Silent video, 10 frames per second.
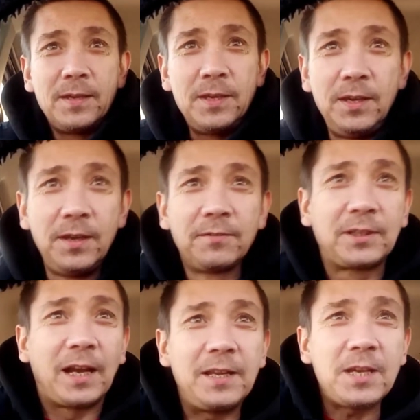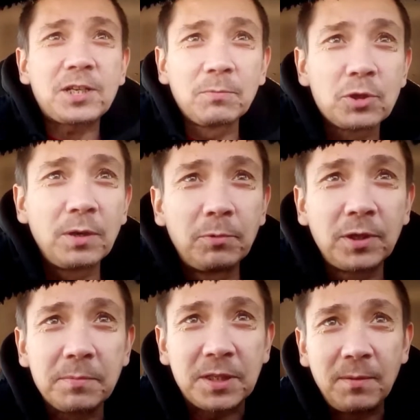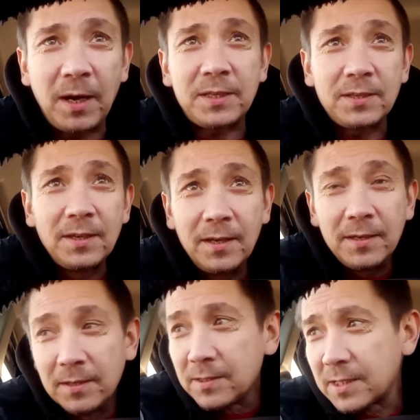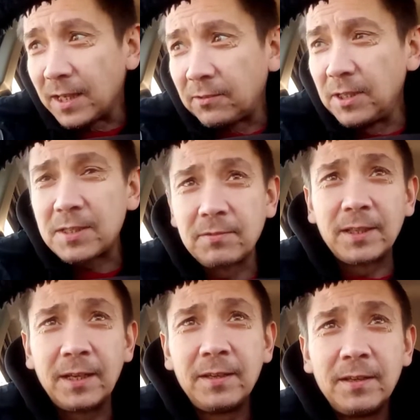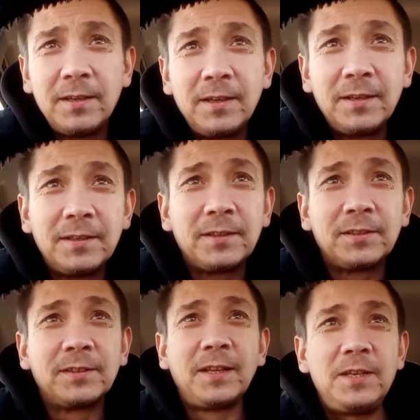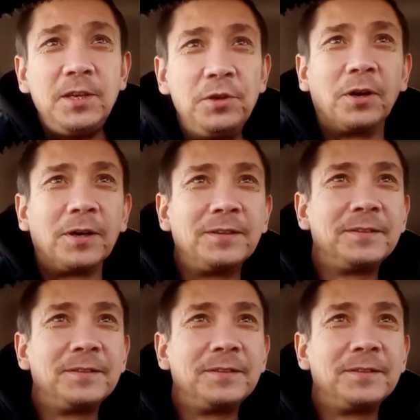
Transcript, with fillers: И в дальнейшем уже будем снимать, соответственно, на нее.